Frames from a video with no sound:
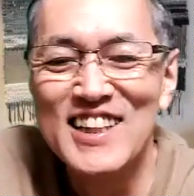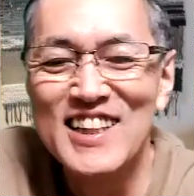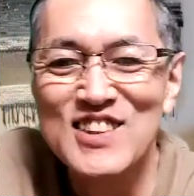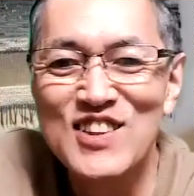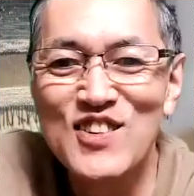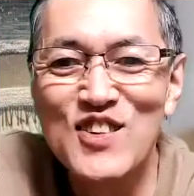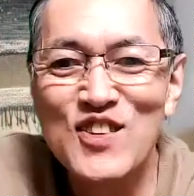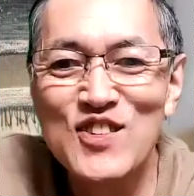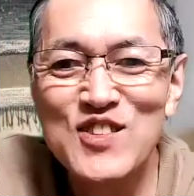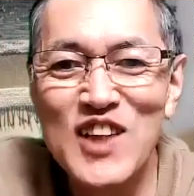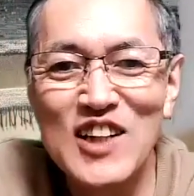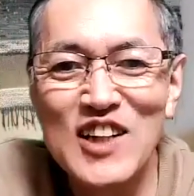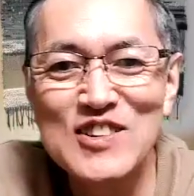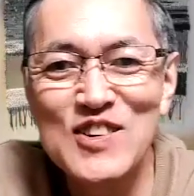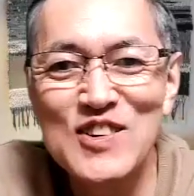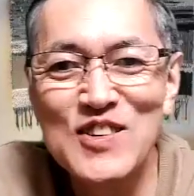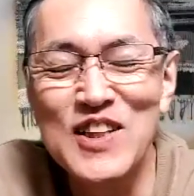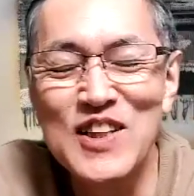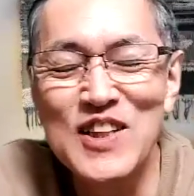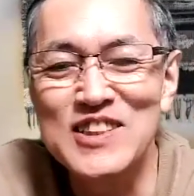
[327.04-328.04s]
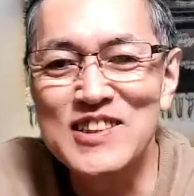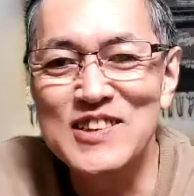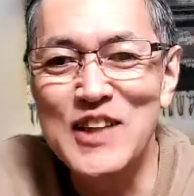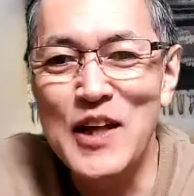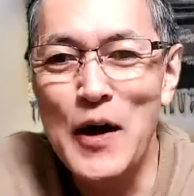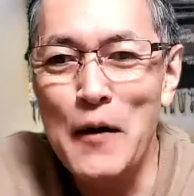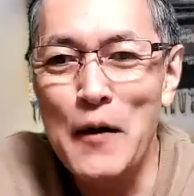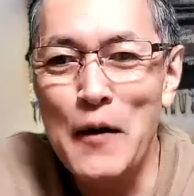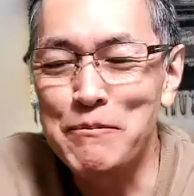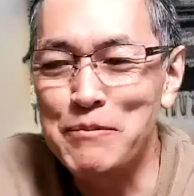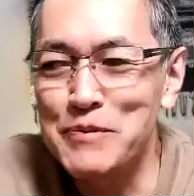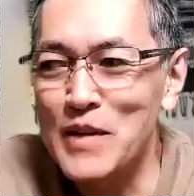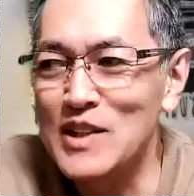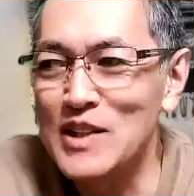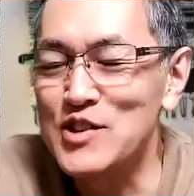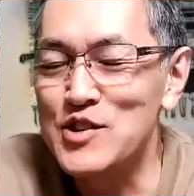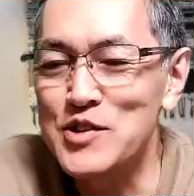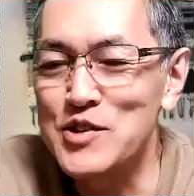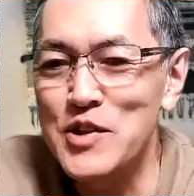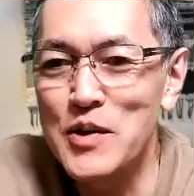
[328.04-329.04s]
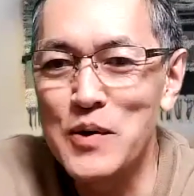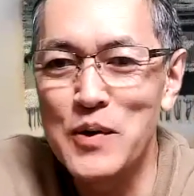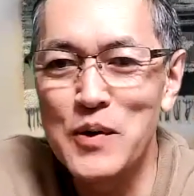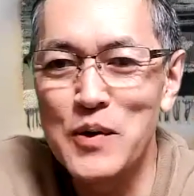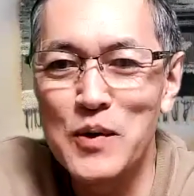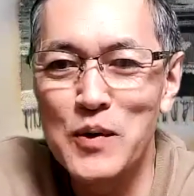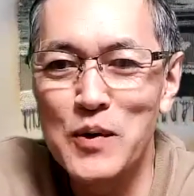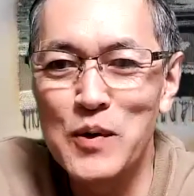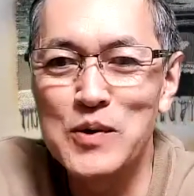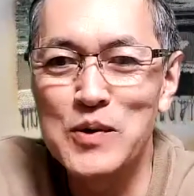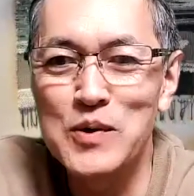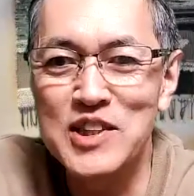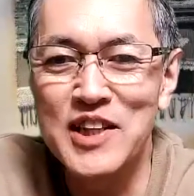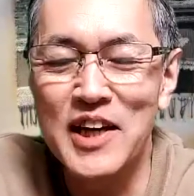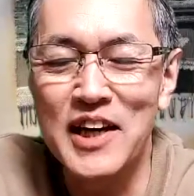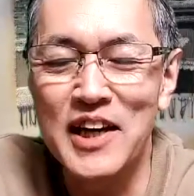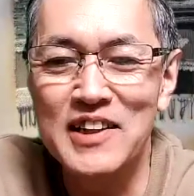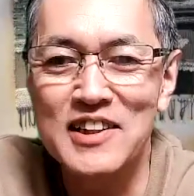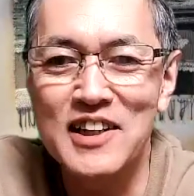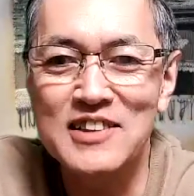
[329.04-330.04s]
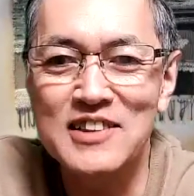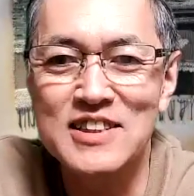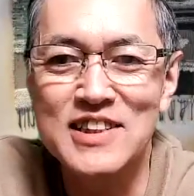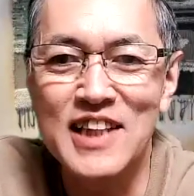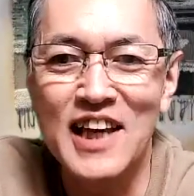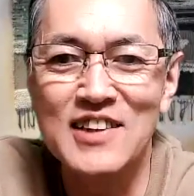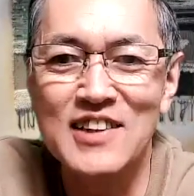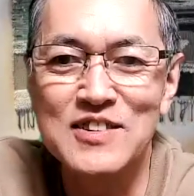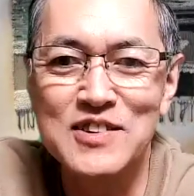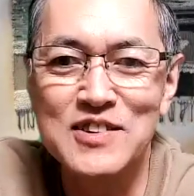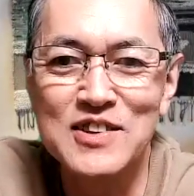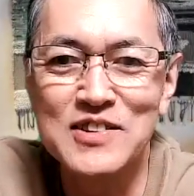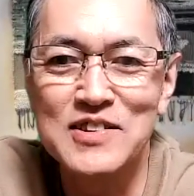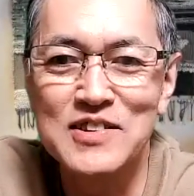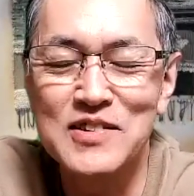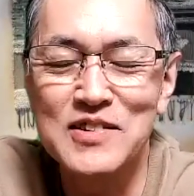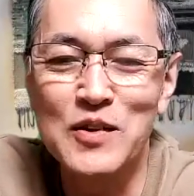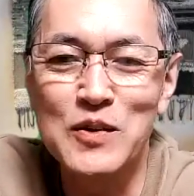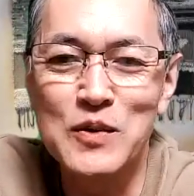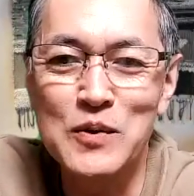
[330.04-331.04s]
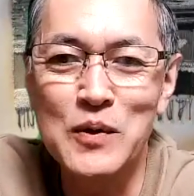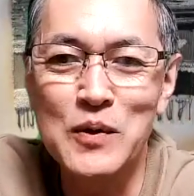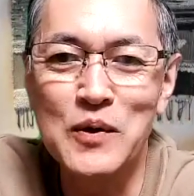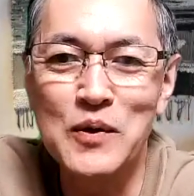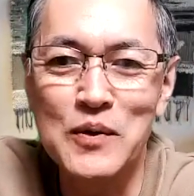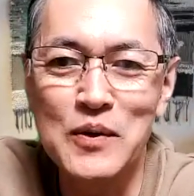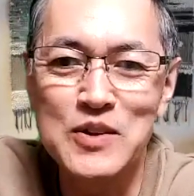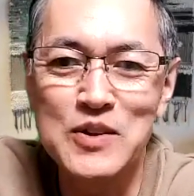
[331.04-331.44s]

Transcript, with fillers: そうなるとですね、授業に変化つけることを